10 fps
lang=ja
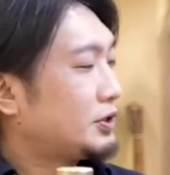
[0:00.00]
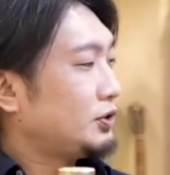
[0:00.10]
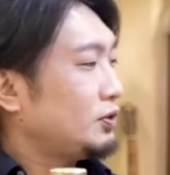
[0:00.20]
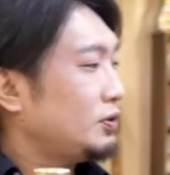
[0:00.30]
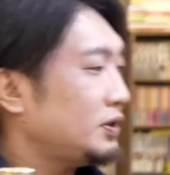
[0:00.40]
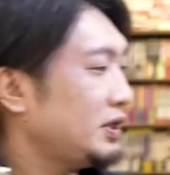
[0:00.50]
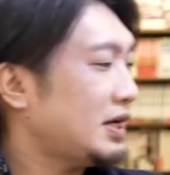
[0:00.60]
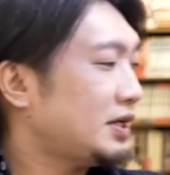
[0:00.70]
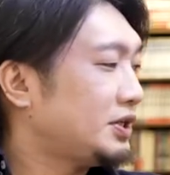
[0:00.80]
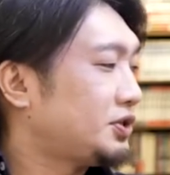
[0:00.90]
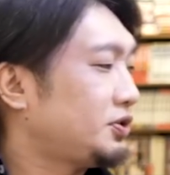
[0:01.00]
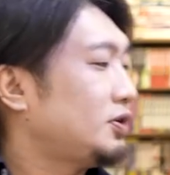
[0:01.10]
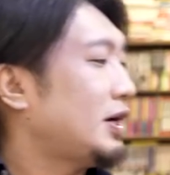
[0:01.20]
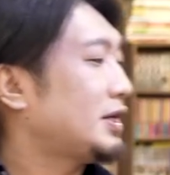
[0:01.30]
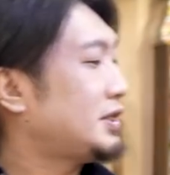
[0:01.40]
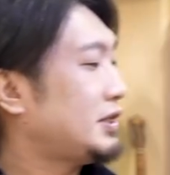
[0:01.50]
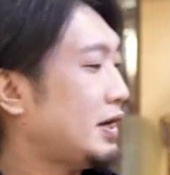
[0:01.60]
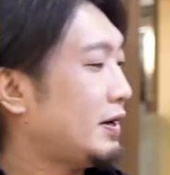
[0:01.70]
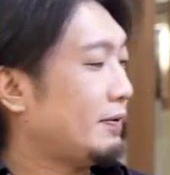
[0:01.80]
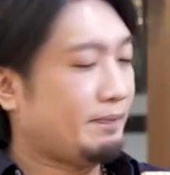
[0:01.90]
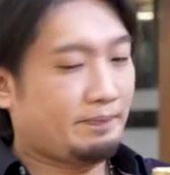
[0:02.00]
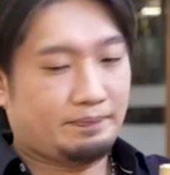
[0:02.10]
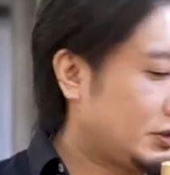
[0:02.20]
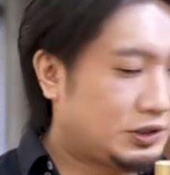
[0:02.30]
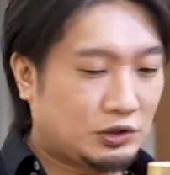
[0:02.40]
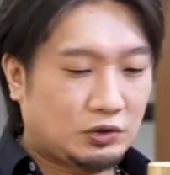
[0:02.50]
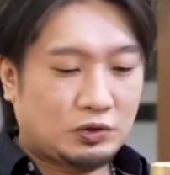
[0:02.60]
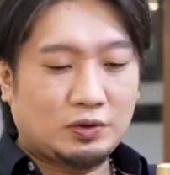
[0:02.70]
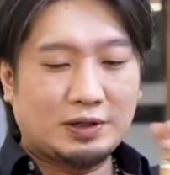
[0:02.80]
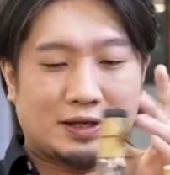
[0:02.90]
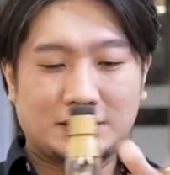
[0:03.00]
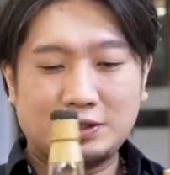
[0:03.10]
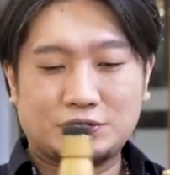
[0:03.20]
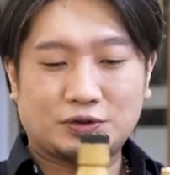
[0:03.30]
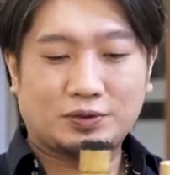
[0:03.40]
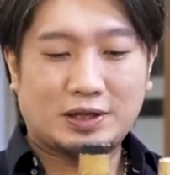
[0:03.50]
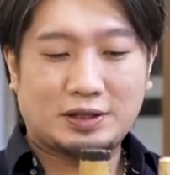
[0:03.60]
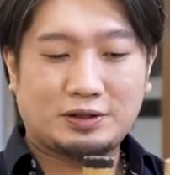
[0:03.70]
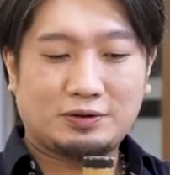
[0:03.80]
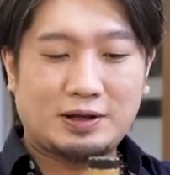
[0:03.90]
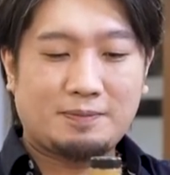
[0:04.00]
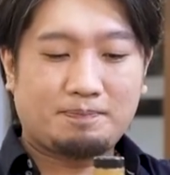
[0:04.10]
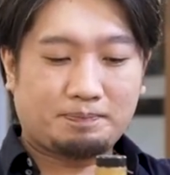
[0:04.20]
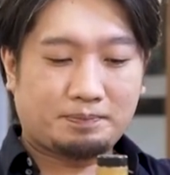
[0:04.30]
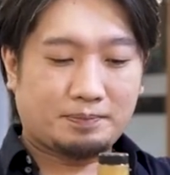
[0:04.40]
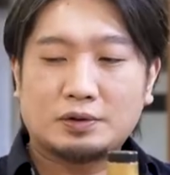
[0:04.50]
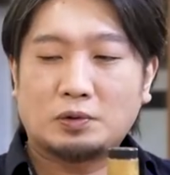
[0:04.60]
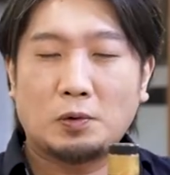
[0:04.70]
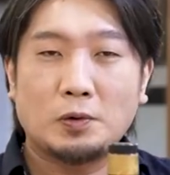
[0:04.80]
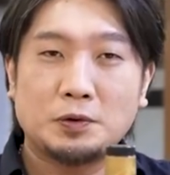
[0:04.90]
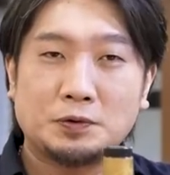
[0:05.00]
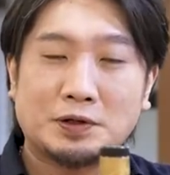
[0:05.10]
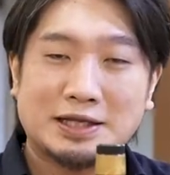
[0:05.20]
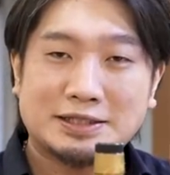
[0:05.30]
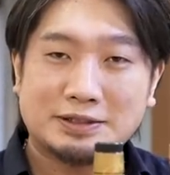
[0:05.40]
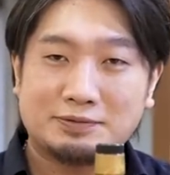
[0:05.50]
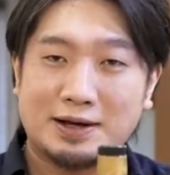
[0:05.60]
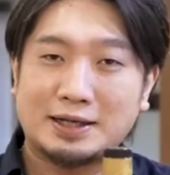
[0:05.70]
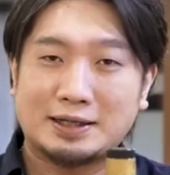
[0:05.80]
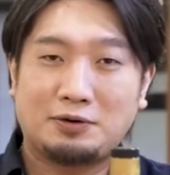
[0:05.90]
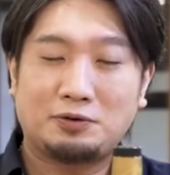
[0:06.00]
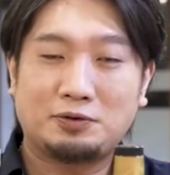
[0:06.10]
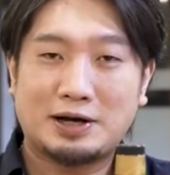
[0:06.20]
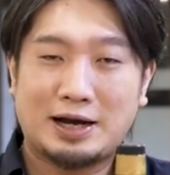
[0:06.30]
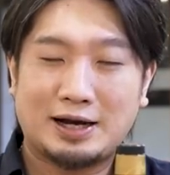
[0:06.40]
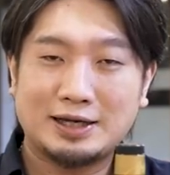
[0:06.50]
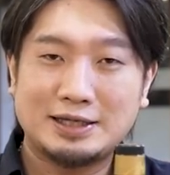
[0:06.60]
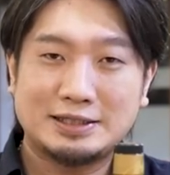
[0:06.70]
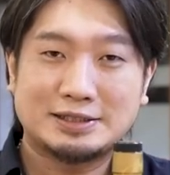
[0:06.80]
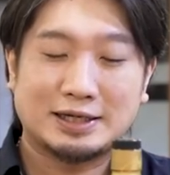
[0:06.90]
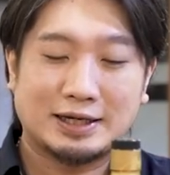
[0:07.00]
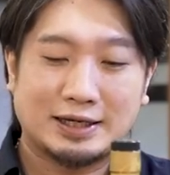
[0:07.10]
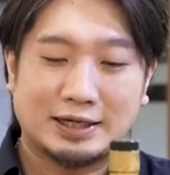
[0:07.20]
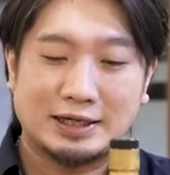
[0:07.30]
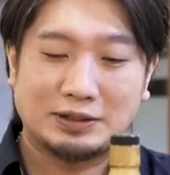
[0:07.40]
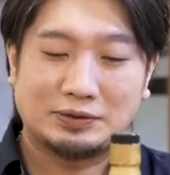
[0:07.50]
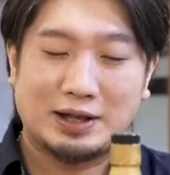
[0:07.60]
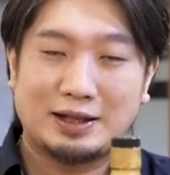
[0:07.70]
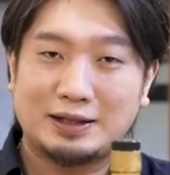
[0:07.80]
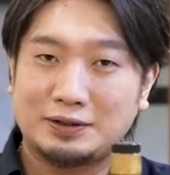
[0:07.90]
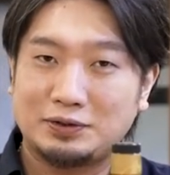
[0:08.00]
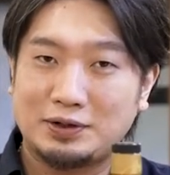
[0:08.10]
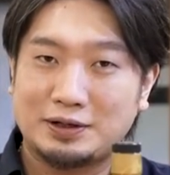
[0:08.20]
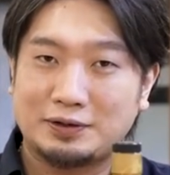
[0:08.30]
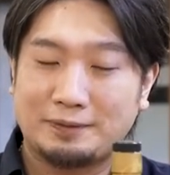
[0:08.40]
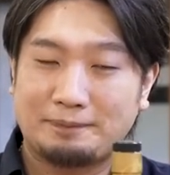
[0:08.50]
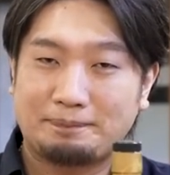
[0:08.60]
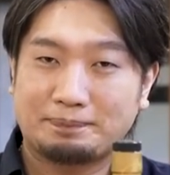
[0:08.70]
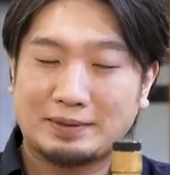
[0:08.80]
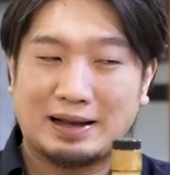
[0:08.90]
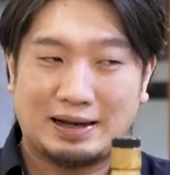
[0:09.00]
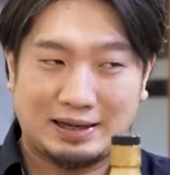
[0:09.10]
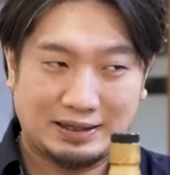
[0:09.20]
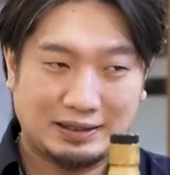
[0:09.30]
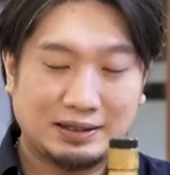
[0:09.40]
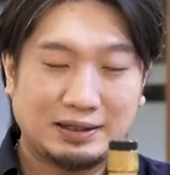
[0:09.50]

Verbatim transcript: 12年18年15年25年っていうね、こういう感じに分けた方がいいんじゃないかなと、なんとなく、はい、